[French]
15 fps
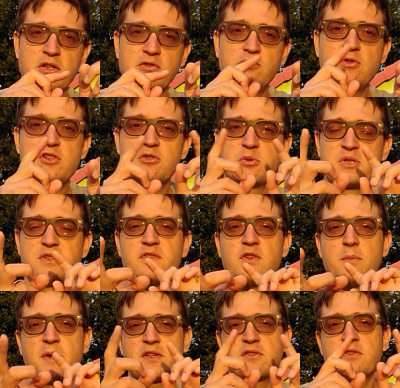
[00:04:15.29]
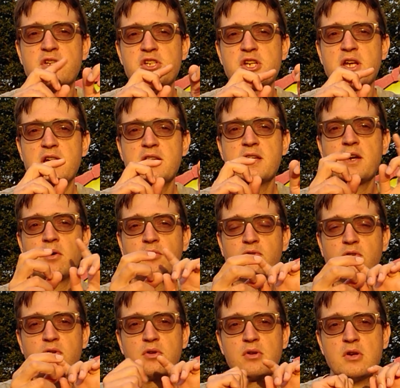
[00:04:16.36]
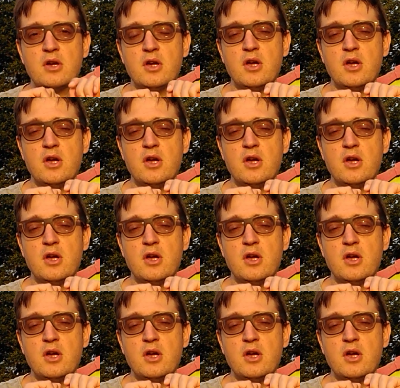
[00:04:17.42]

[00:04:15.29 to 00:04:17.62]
tous les objectifs des personnages aient un lien entre eux,